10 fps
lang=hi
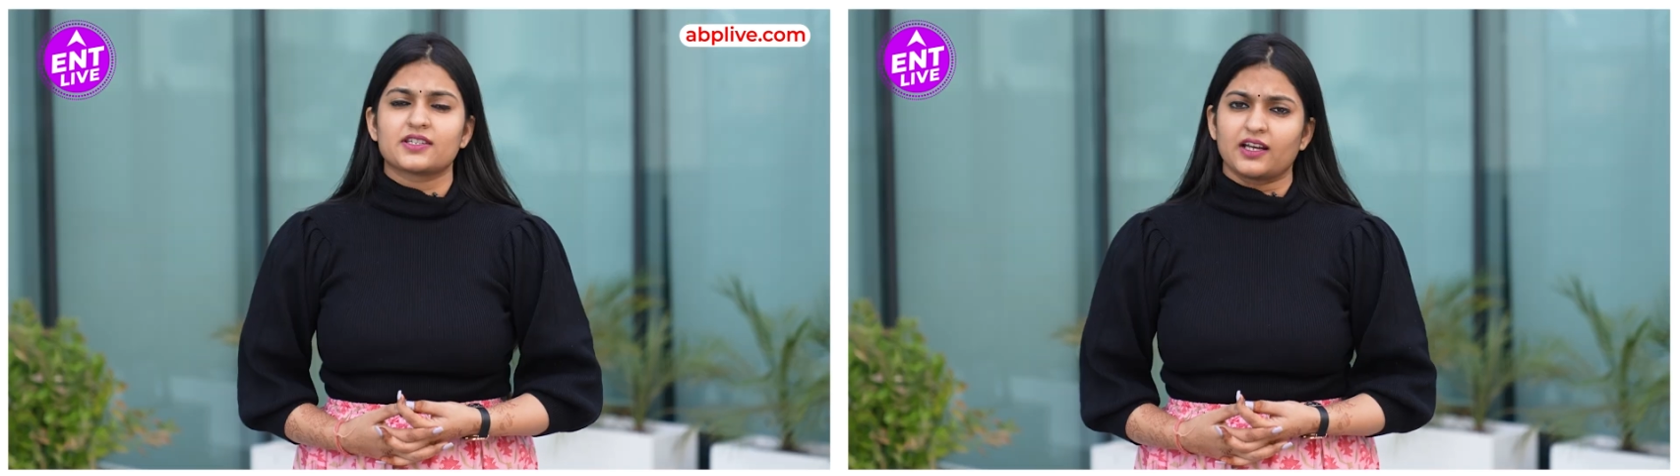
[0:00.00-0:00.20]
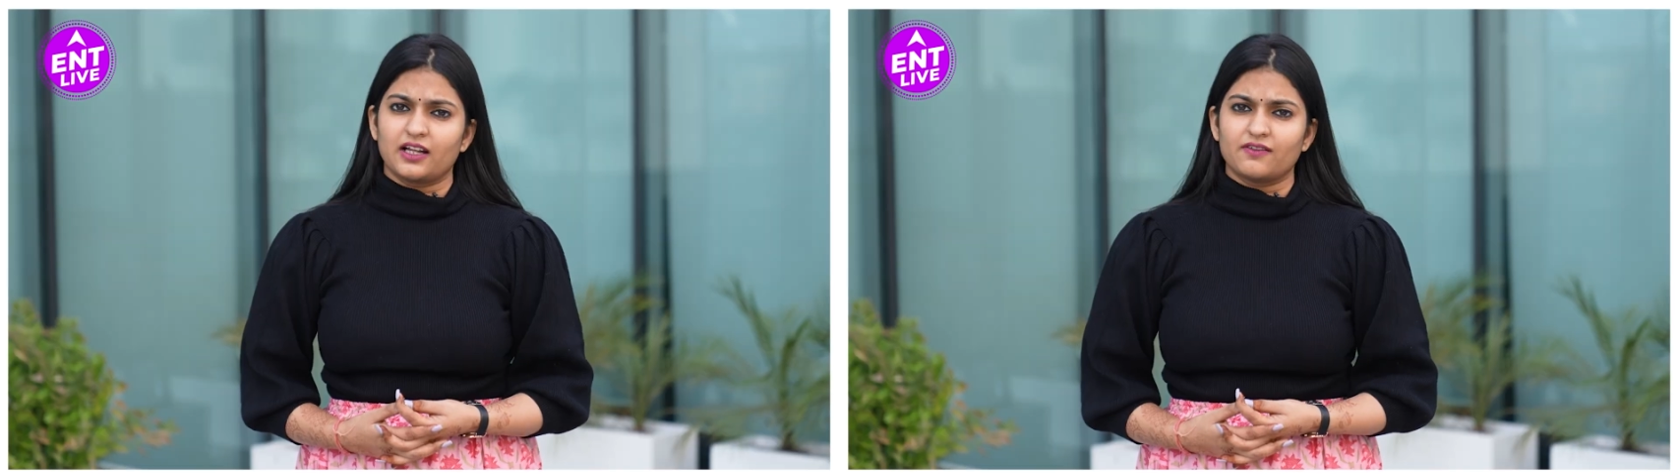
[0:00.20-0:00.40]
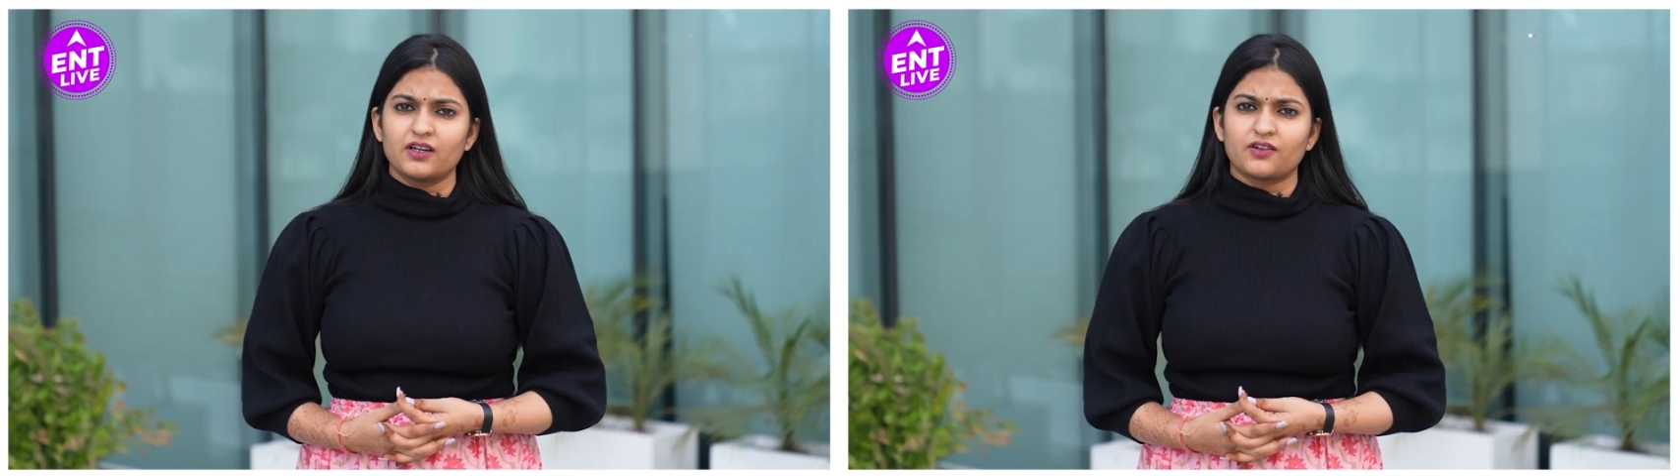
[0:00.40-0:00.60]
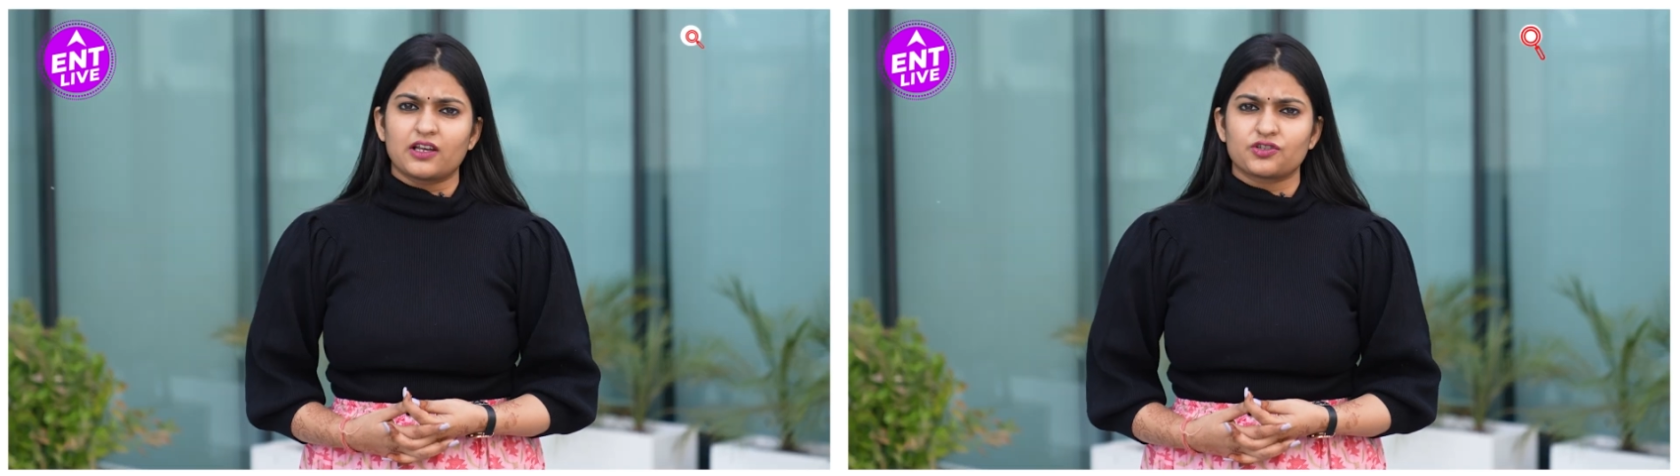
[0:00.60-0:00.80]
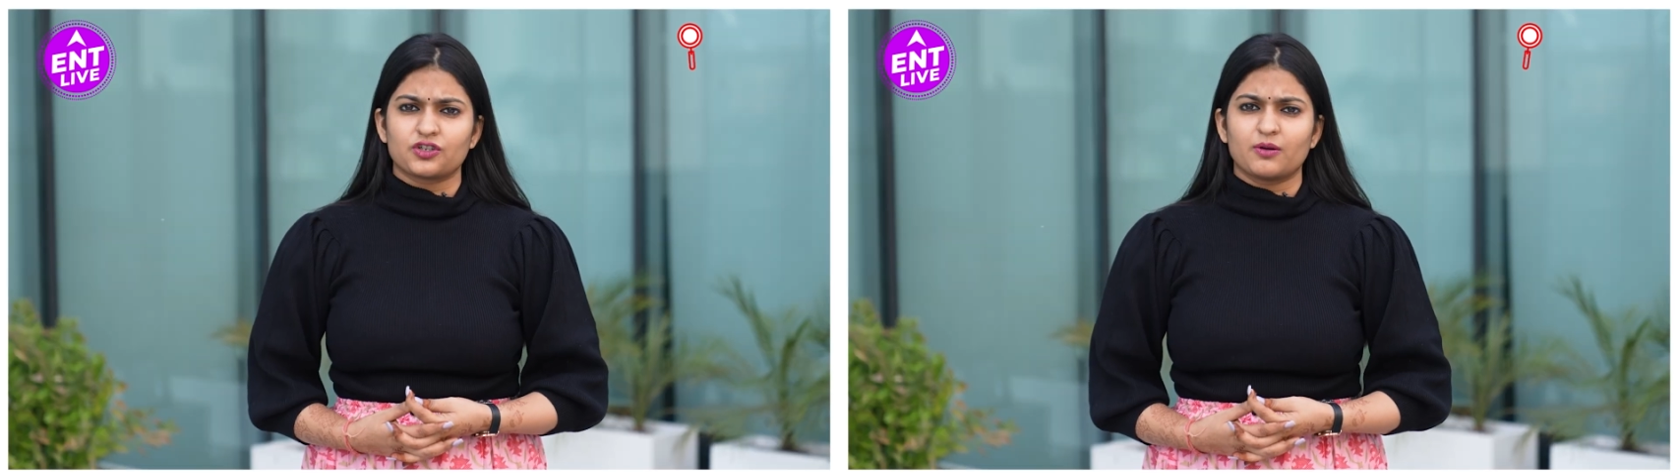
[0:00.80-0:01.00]
इसके अलावा
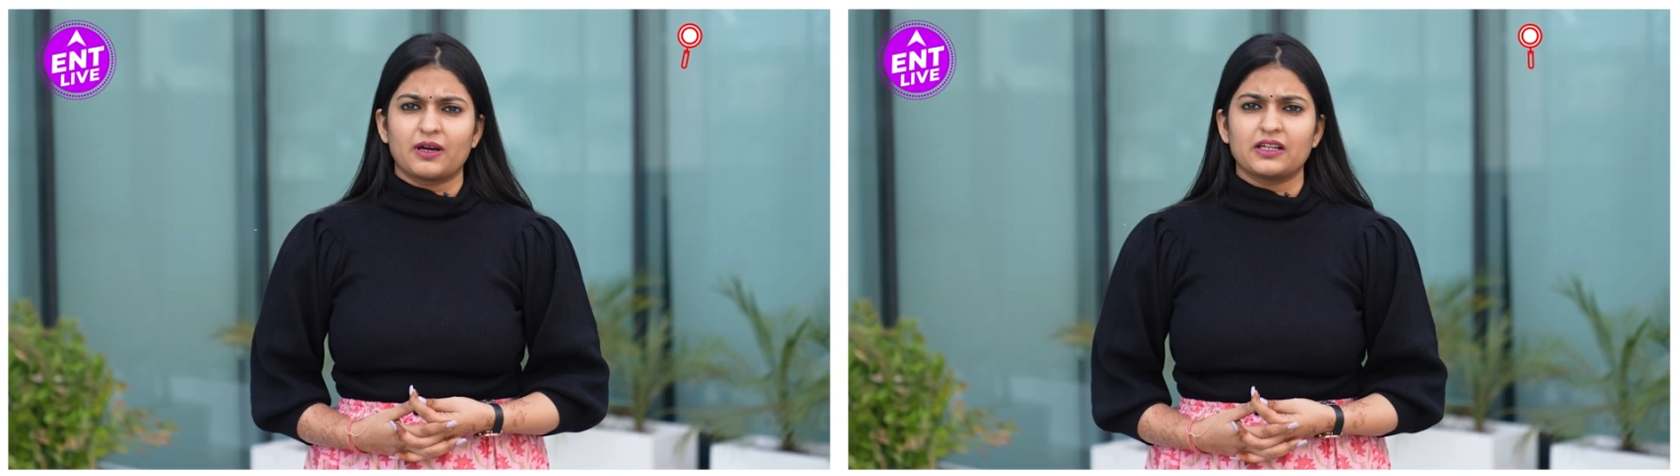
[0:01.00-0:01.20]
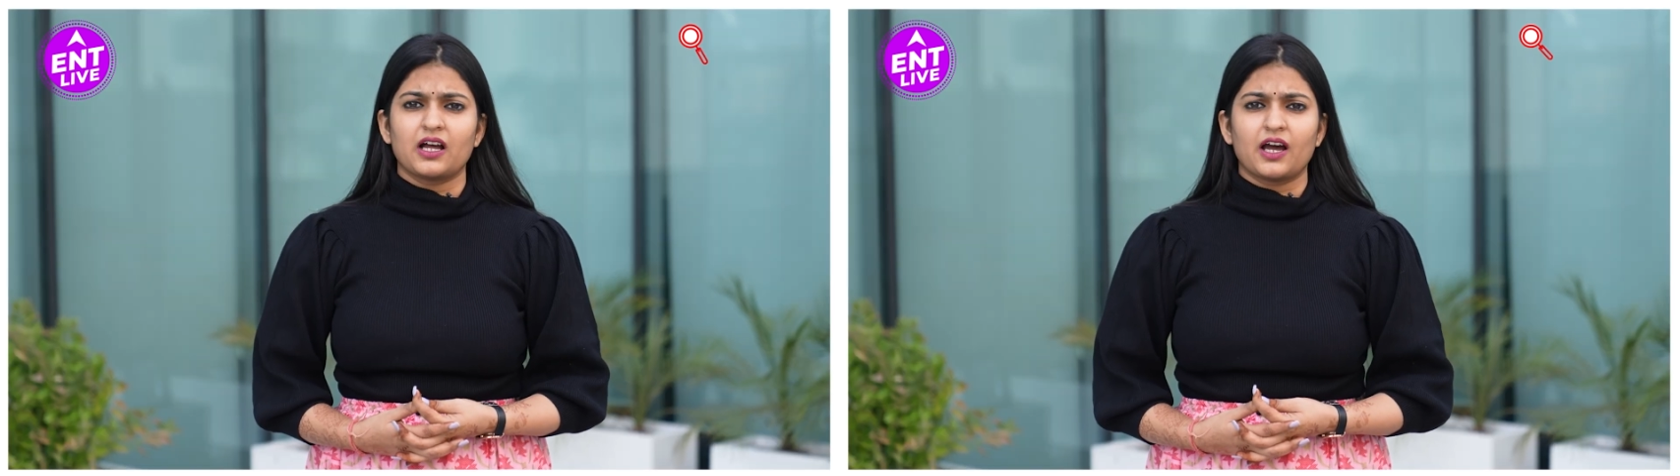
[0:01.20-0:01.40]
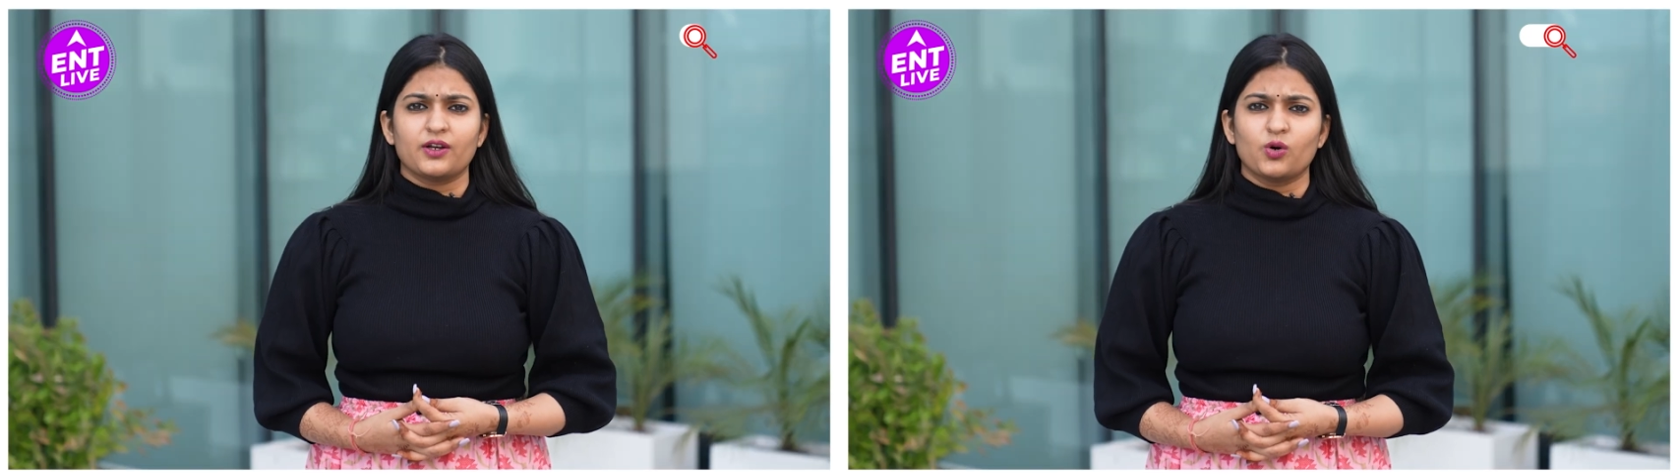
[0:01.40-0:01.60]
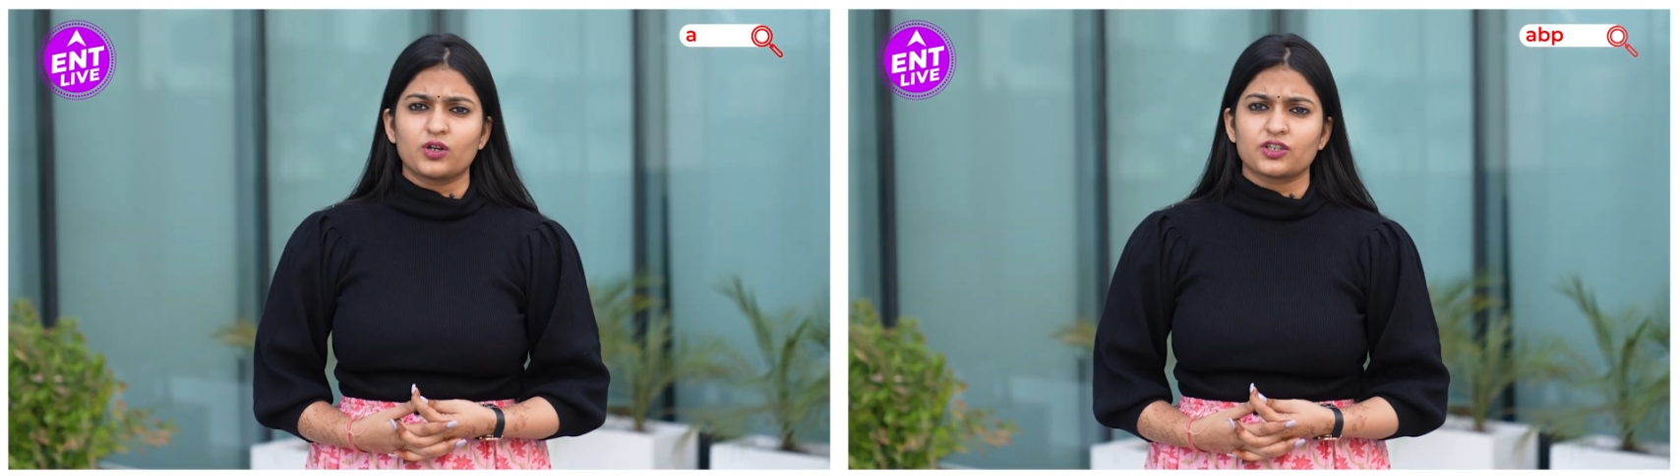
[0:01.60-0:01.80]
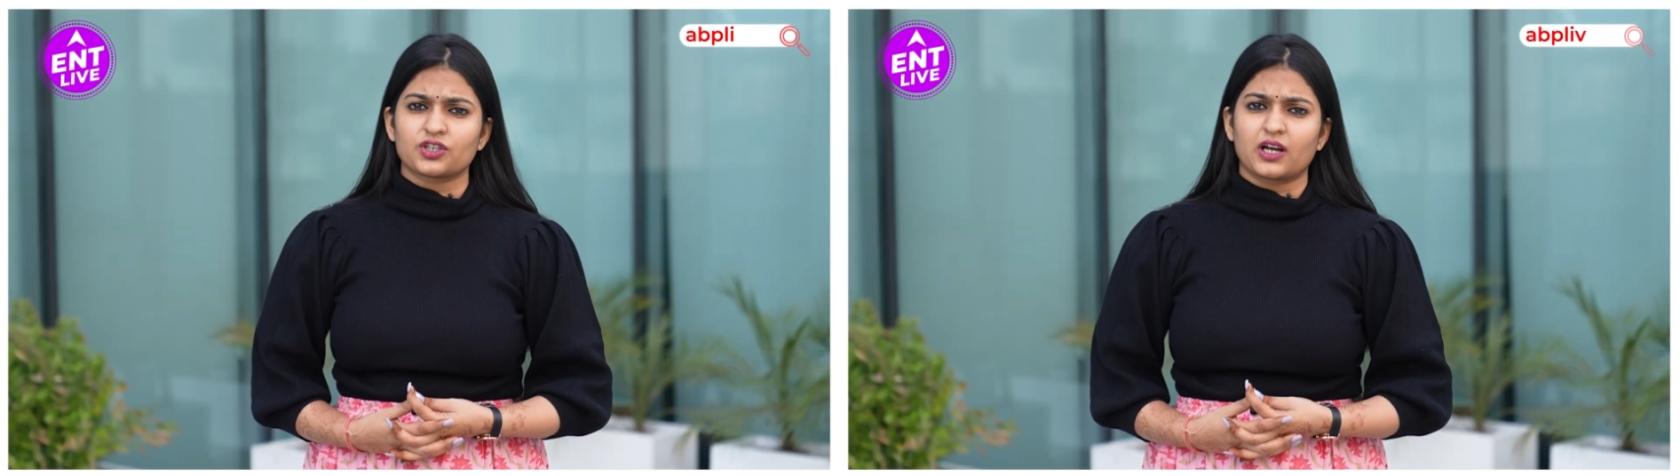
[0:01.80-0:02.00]
राष्ट्रीय महिला
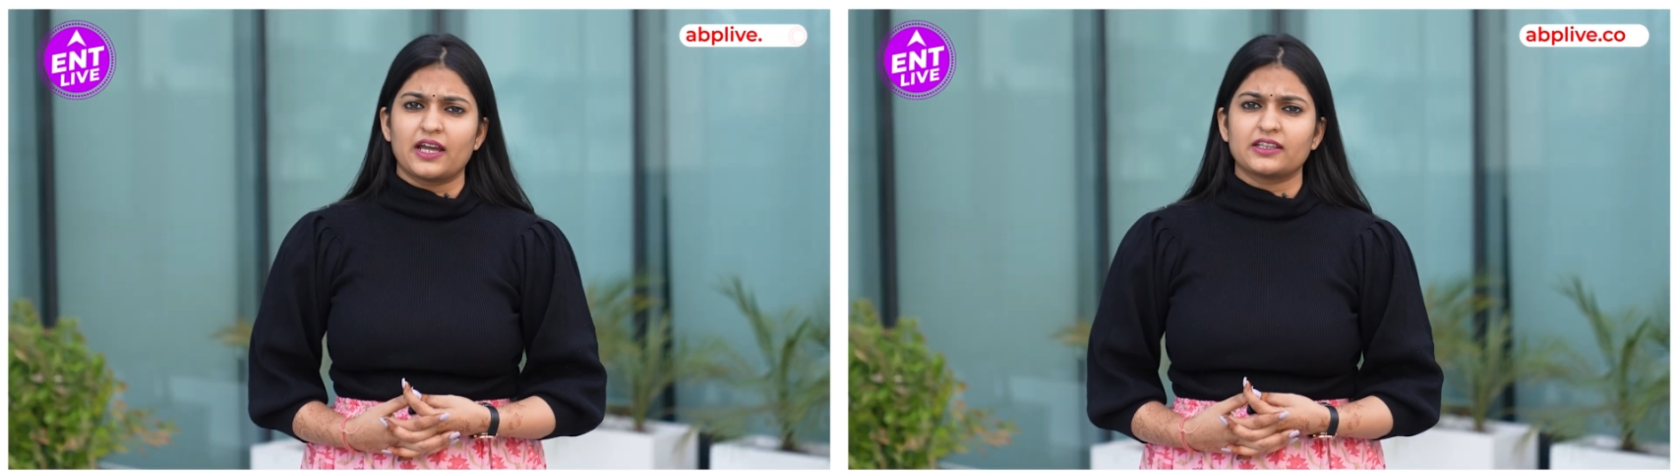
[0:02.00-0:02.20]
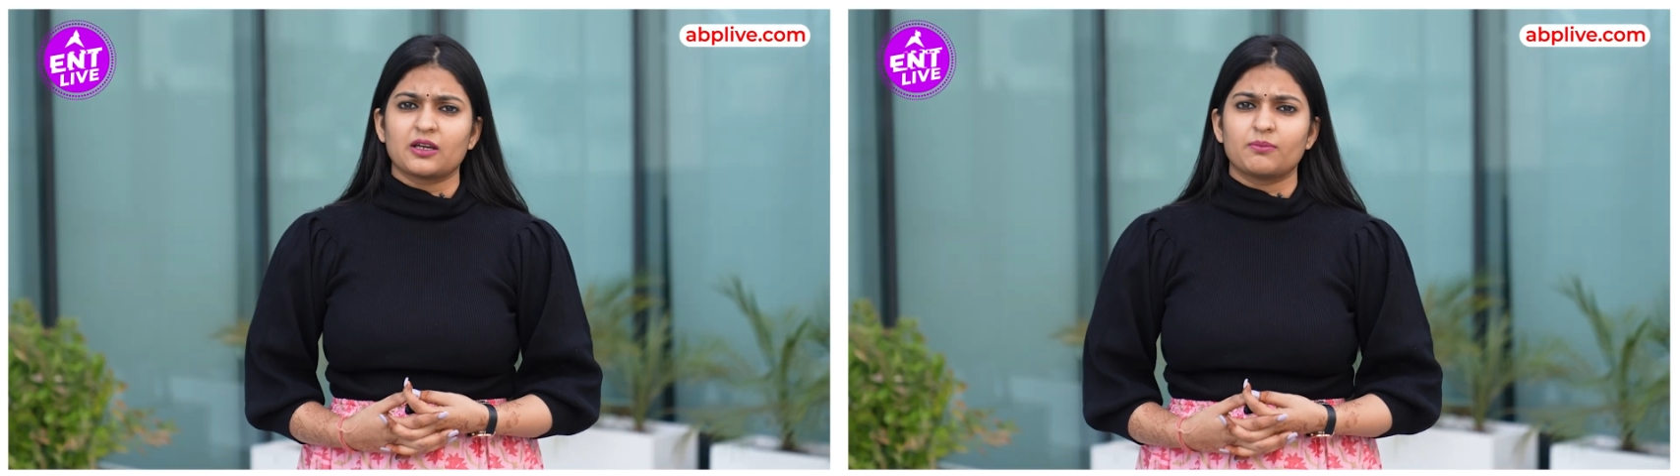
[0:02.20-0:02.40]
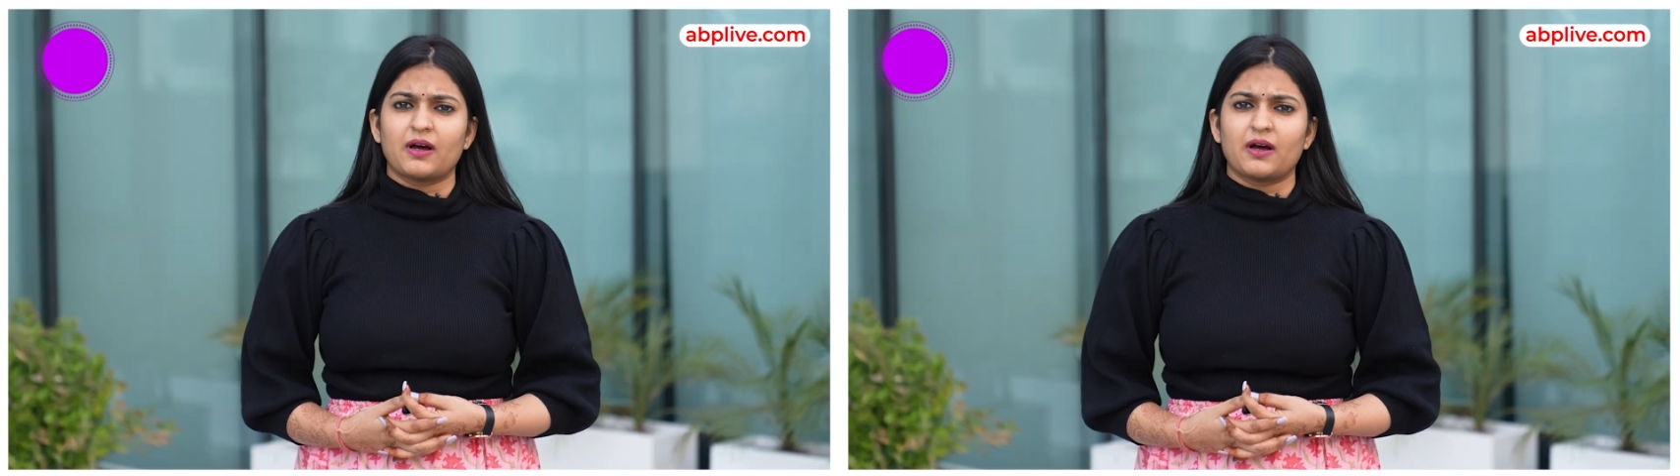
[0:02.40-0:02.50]
आयोग की शिकायत के